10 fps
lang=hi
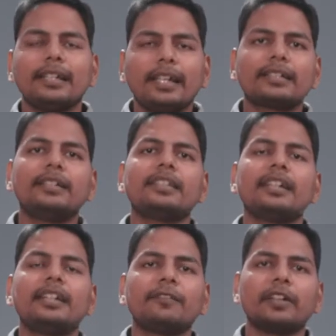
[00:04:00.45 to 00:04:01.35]
नेक्स्ट
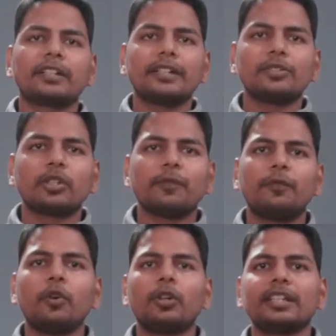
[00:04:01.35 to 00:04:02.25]
डिसाइडिंग फैक्टर जो कि
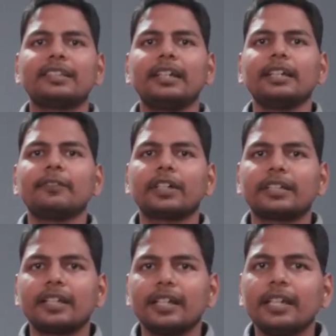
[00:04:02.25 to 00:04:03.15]
फोर्थ डिसाइडिंग
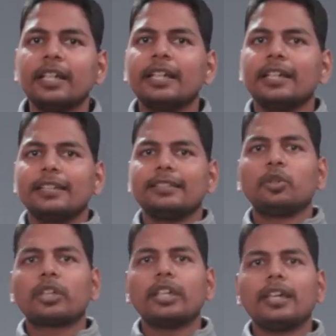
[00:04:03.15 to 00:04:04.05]
फैक्टर है
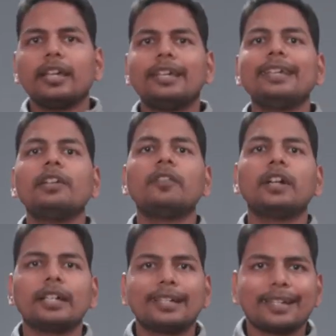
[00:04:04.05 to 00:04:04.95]
जो कि है
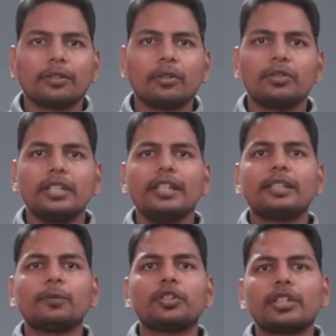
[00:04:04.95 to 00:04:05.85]
इन्वर्टर टेक्नोलॉजी
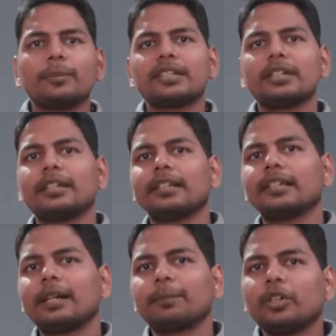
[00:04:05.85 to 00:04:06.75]
इस वॉशिंग मशीन के
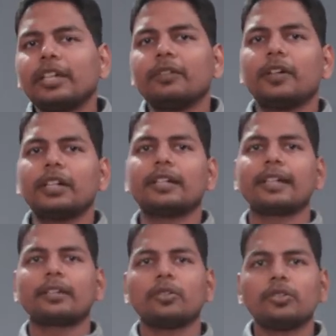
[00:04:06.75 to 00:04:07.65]
अंदर आपको इन्वर्टर
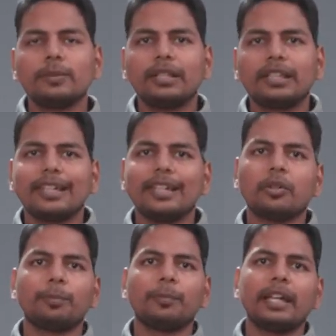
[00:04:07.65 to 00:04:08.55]
टेक्नोलॉजी मिलती है
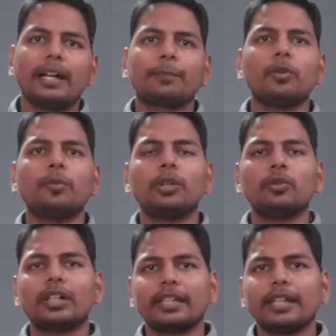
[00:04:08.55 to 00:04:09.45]
और मैं आपको
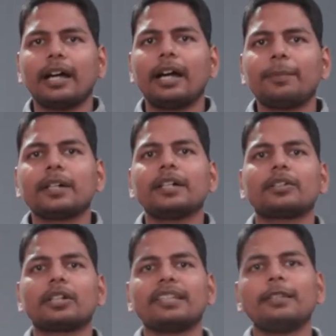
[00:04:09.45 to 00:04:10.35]
बोलूंगा कि आप अगर
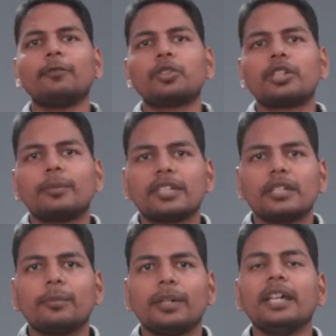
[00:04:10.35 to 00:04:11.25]
किसी वॉशिंग
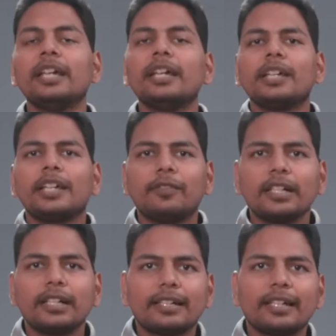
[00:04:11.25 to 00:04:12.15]
मशीन में
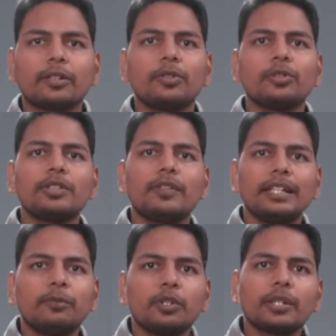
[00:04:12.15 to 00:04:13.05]
इन्वर्टर टेक्नोलॉजी
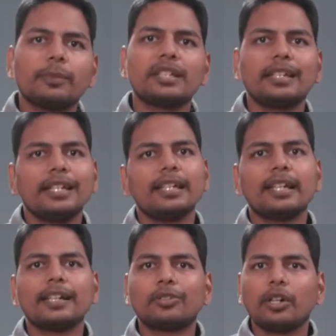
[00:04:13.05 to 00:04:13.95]
वाली वॉशिंग मशीन नहीं
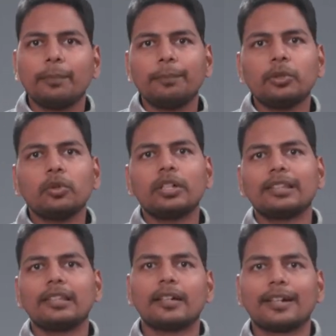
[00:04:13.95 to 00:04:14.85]
ले रहे तो आप बिल्कुल
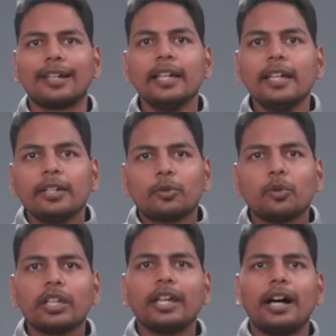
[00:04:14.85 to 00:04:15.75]
गलती कर रहे हैं
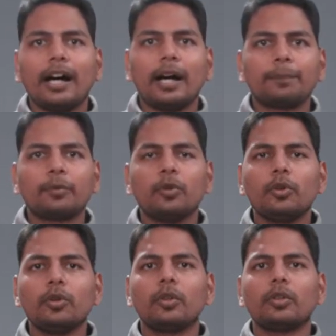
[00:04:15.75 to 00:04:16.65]
क्योंकि आपको
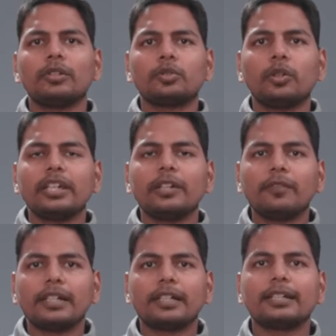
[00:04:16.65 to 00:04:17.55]
जो
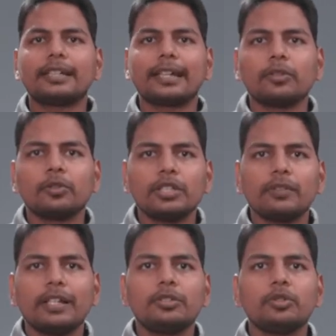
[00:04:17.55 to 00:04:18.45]
इन्वर्टर टेक्नोलॉजी
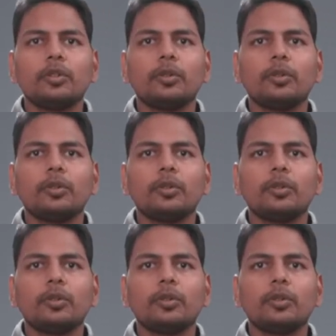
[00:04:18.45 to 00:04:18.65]
वाली जो